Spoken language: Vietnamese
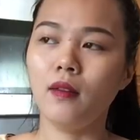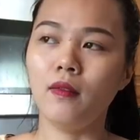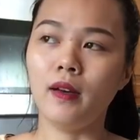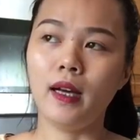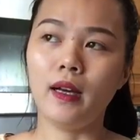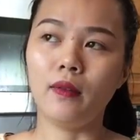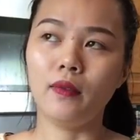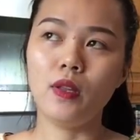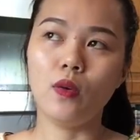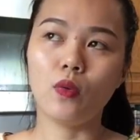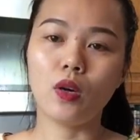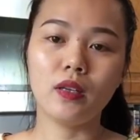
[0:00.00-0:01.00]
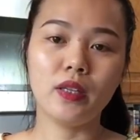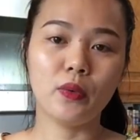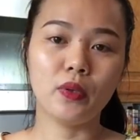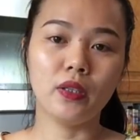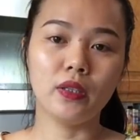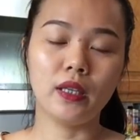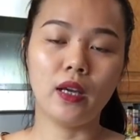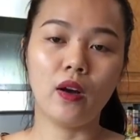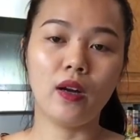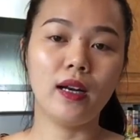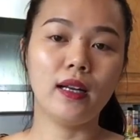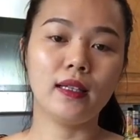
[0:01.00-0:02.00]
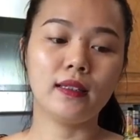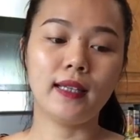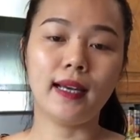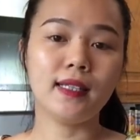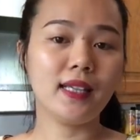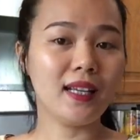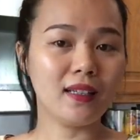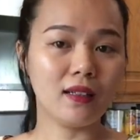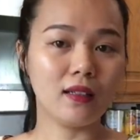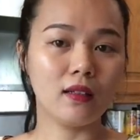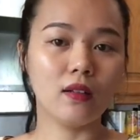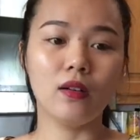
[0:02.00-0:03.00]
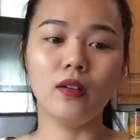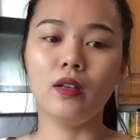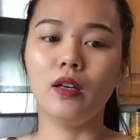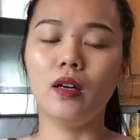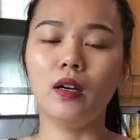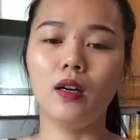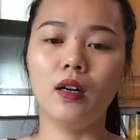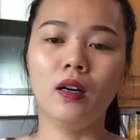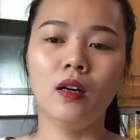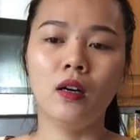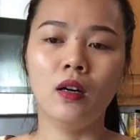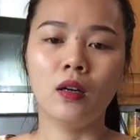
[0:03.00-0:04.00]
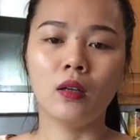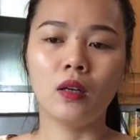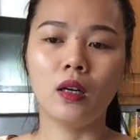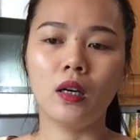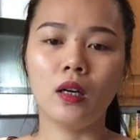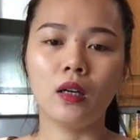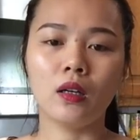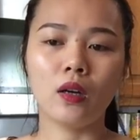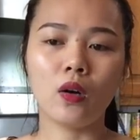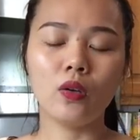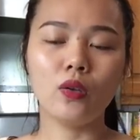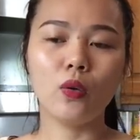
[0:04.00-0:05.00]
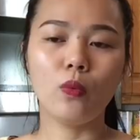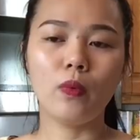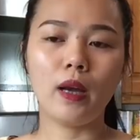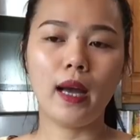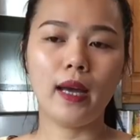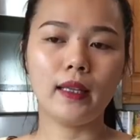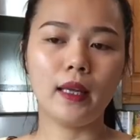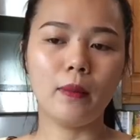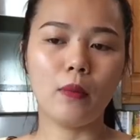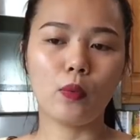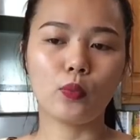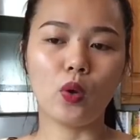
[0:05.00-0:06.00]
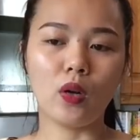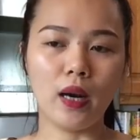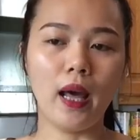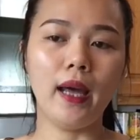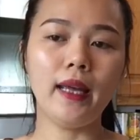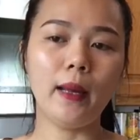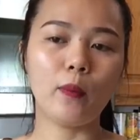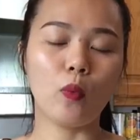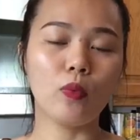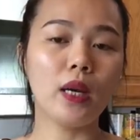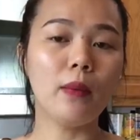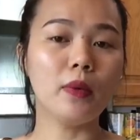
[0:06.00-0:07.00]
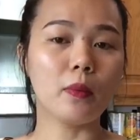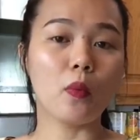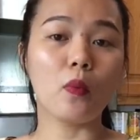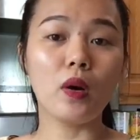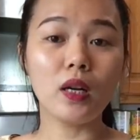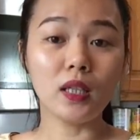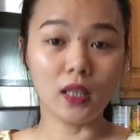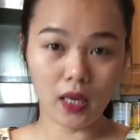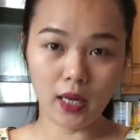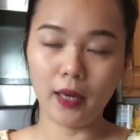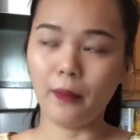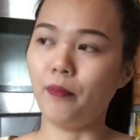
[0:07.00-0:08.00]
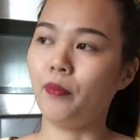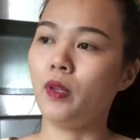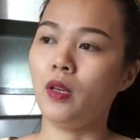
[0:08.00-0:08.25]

Và ví dụ có nhiều người thì họ là trả check, rồi nói chung ra thì một tuần lễ em cũng kiếm được một ít tiền.